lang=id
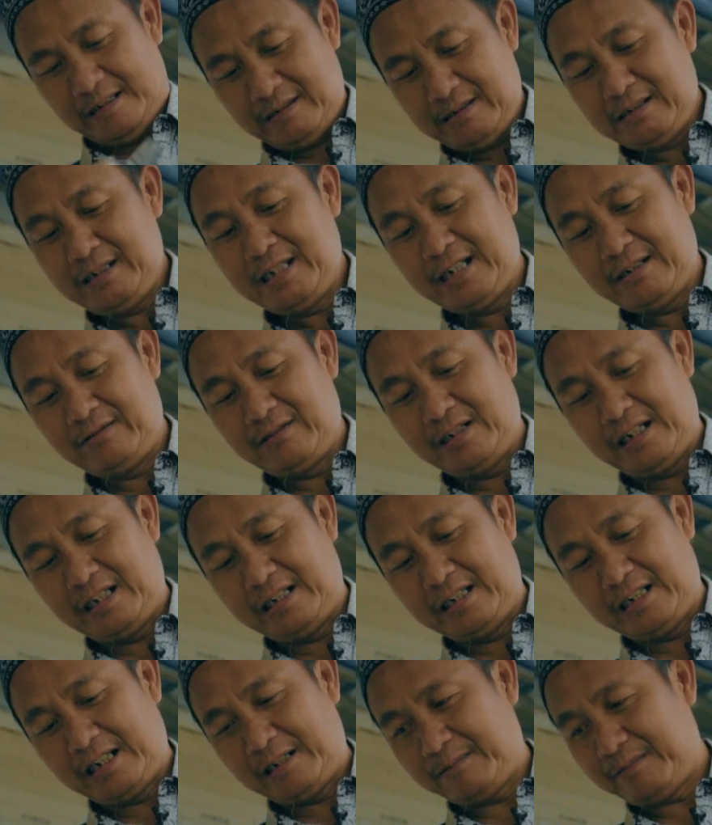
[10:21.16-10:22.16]
Iya udah
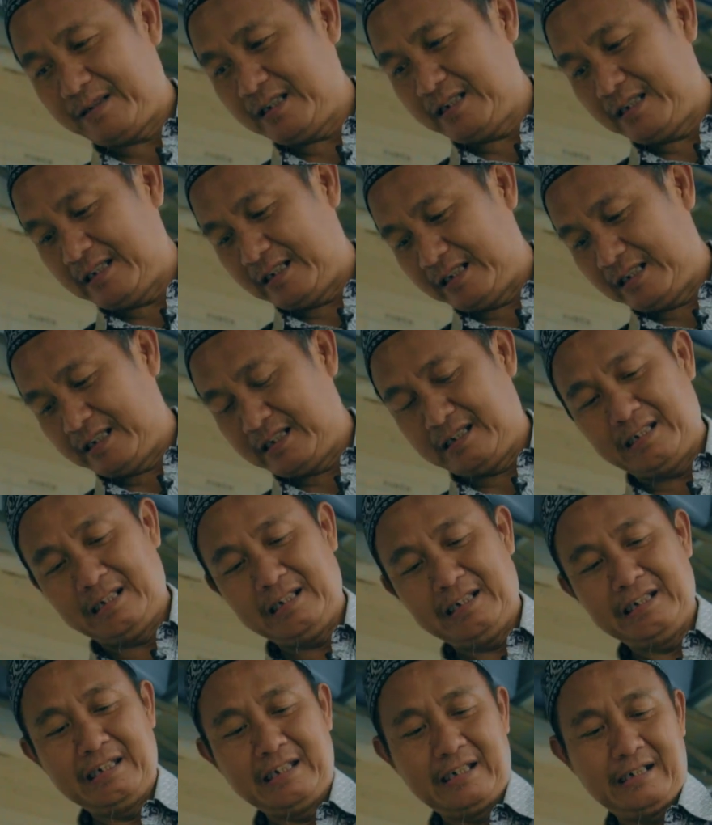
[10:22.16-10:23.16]
ada namanya di
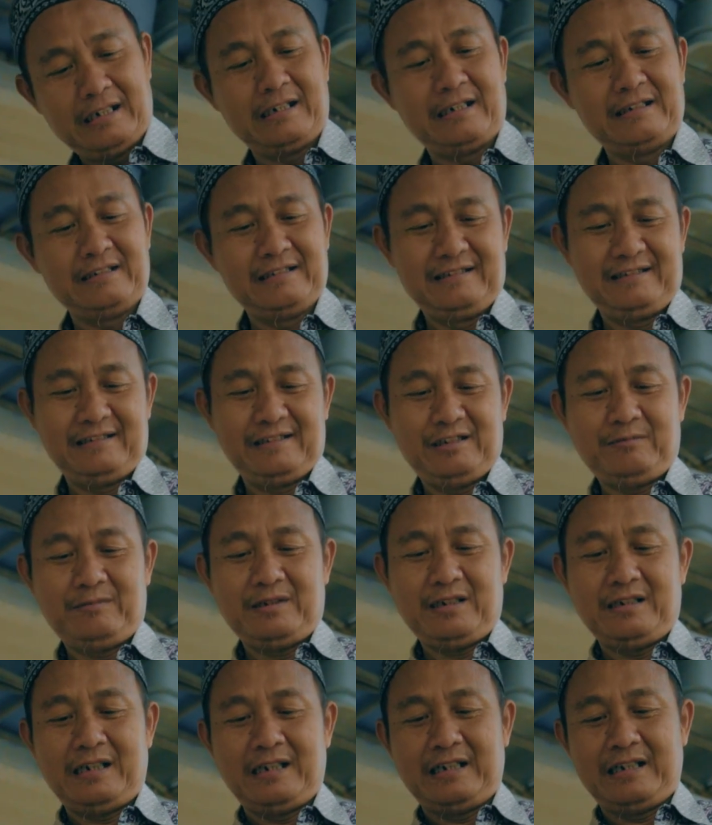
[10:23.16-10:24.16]
ininya,
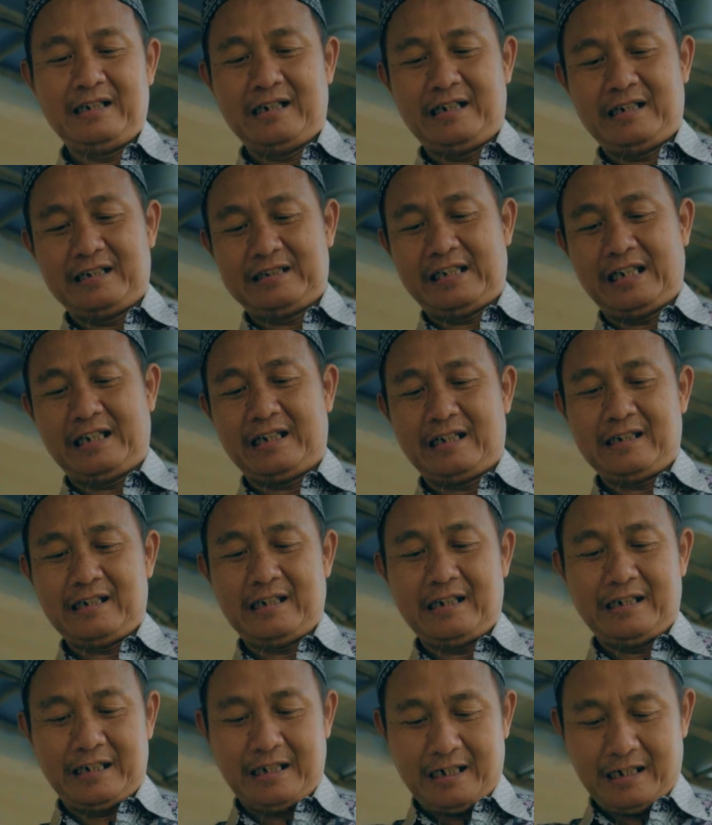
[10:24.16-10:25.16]
cuman lagi nggak ada stikernya
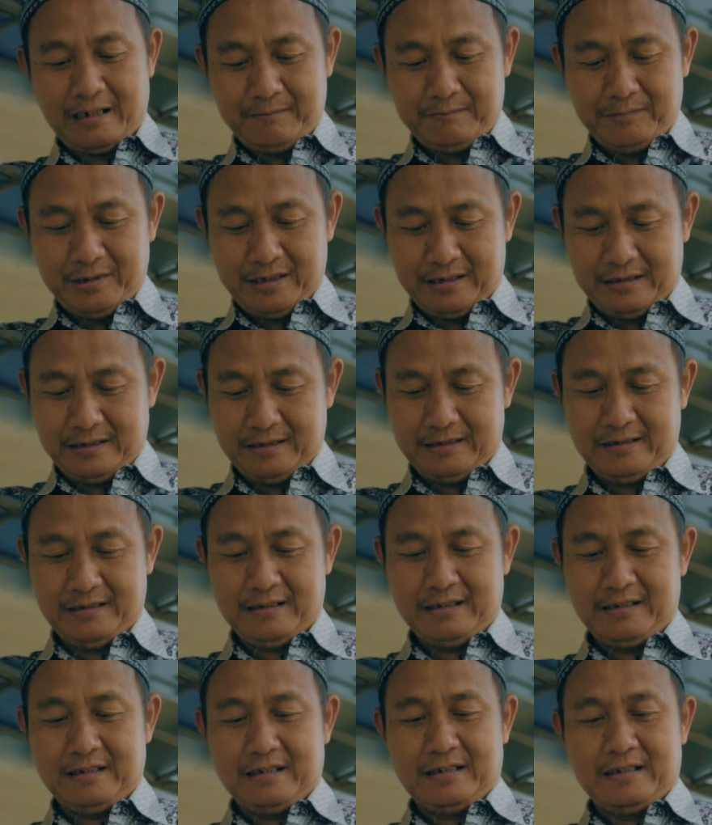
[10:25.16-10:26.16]
lagi habis,
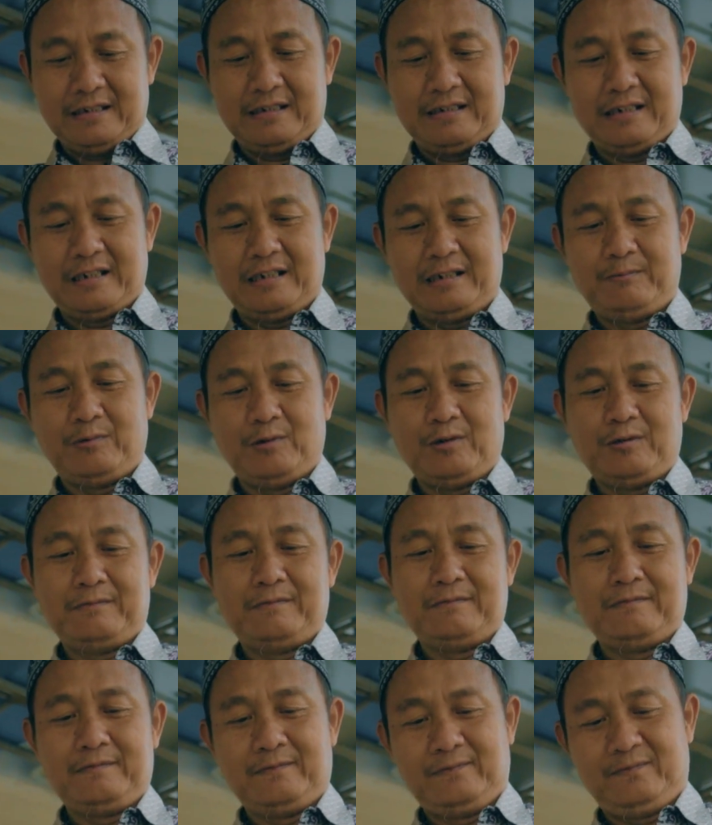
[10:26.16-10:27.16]
jadi
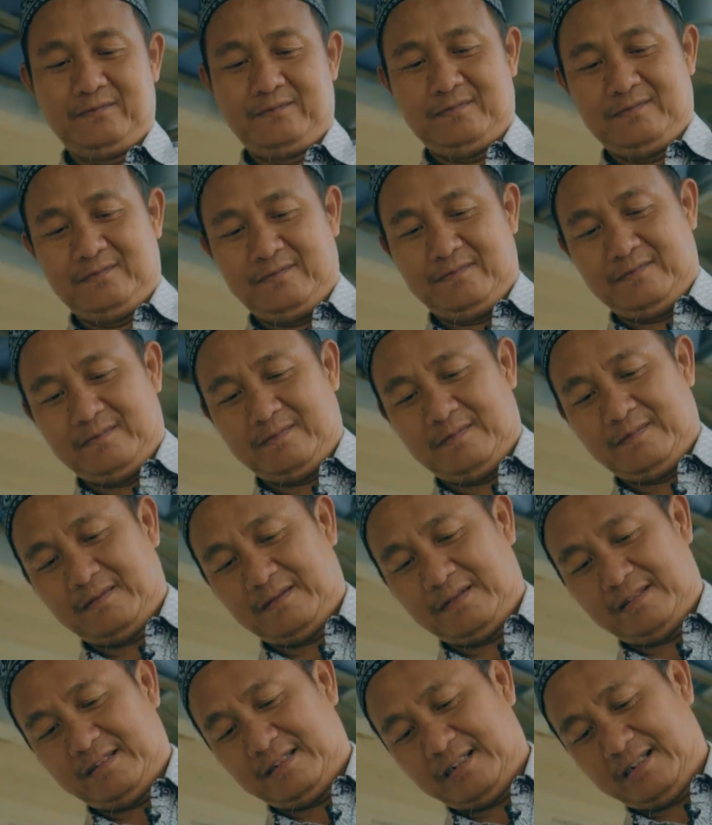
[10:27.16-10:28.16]
belum
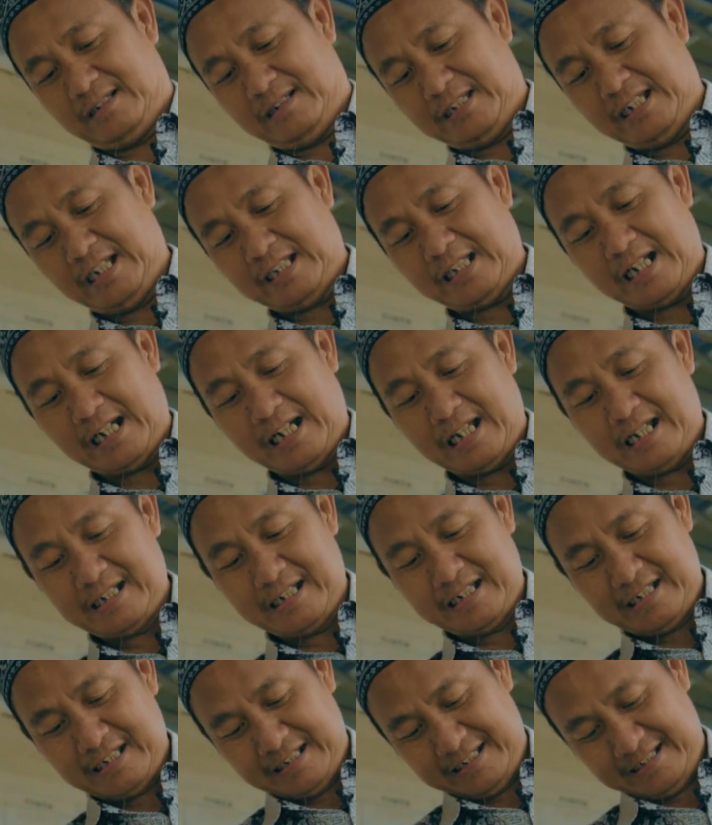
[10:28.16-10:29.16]
nyetak
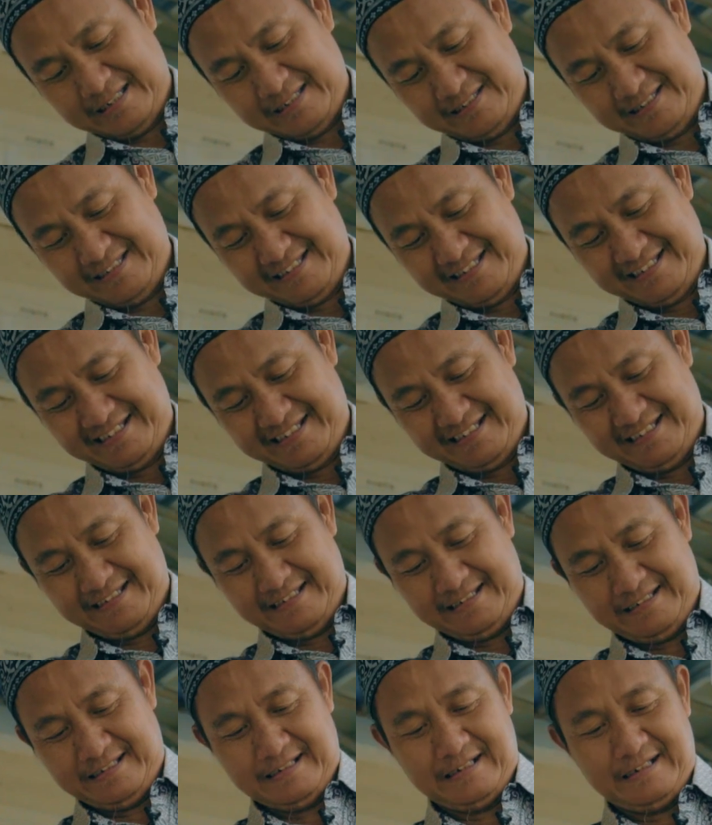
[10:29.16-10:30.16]
lagi
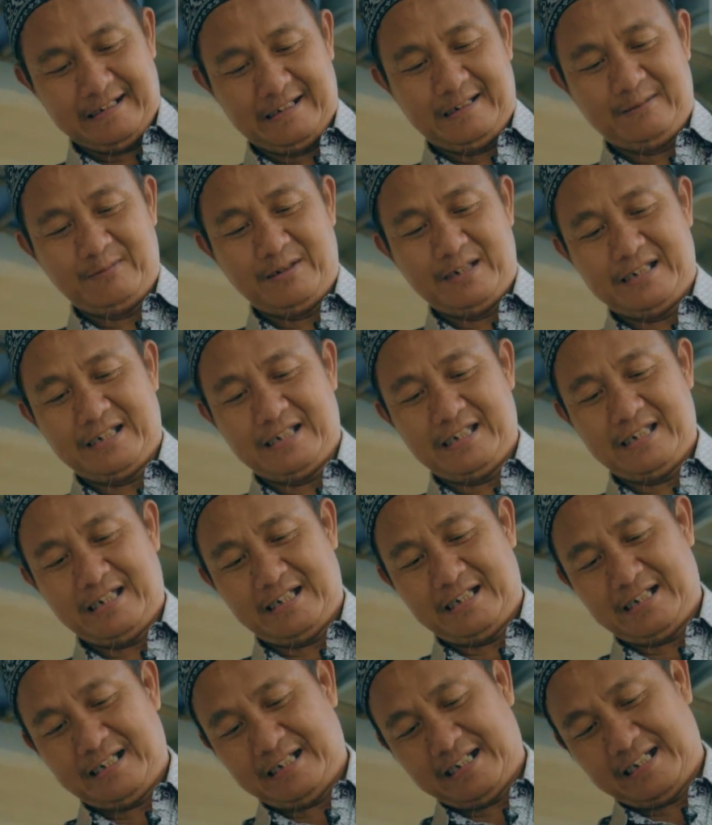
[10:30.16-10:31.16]

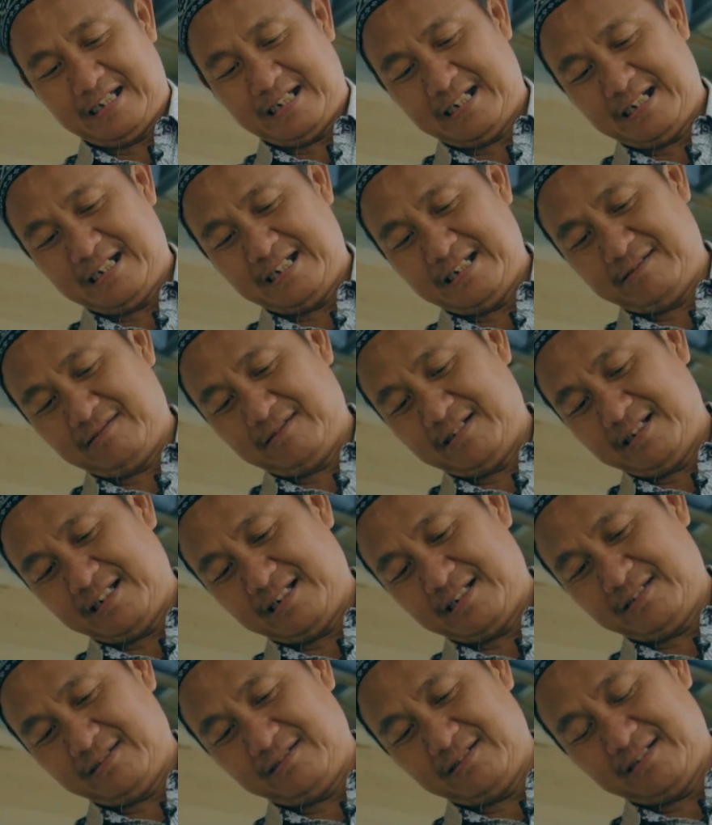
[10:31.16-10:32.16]
biasanya ada udah
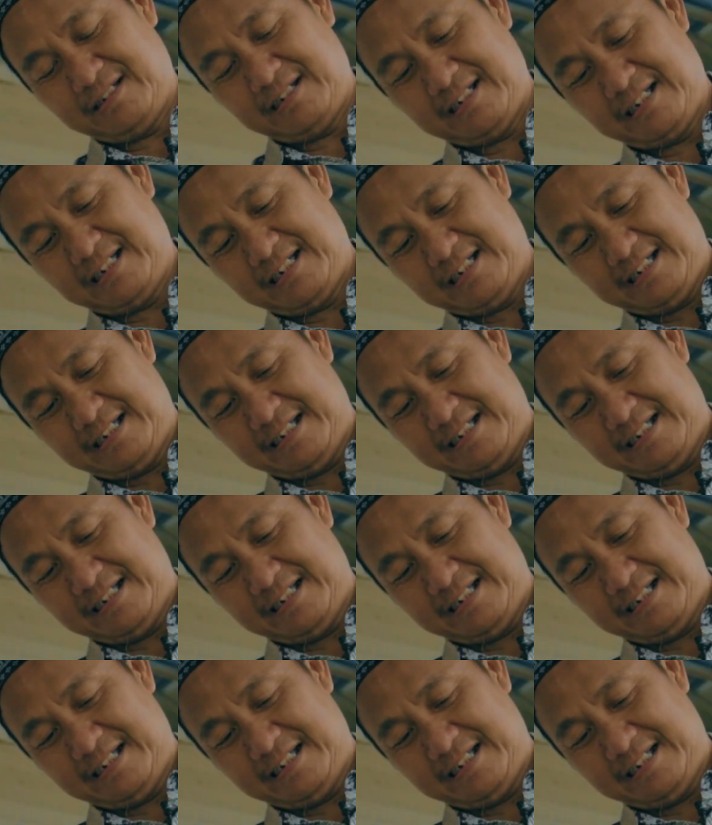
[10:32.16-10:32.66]
langsung ada ya